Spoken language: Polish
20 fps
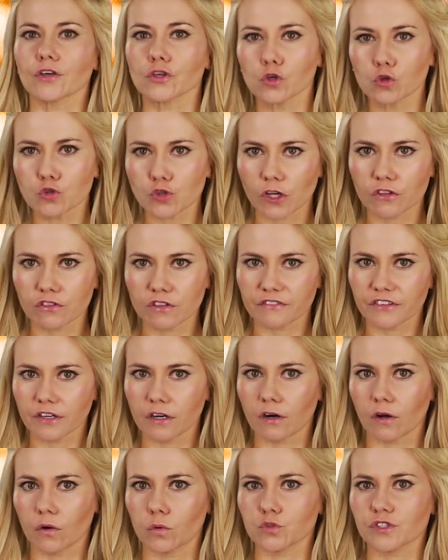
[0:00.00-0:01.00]
Już od
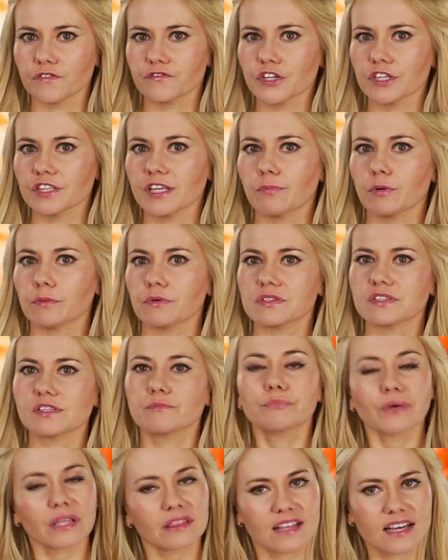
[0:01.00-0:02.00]
nowego roku dziewczęta
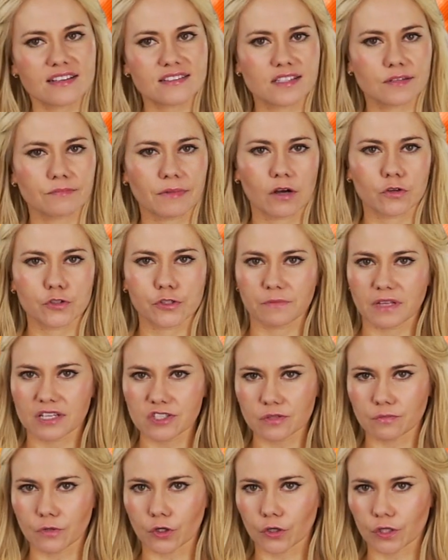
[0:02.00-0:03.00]
pomiędzy 15 a
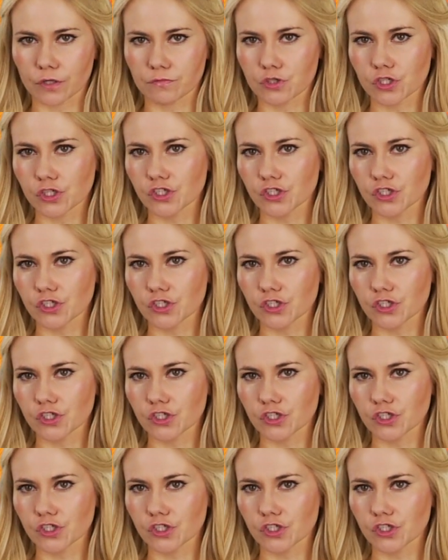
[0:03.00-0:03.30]
18 rokiem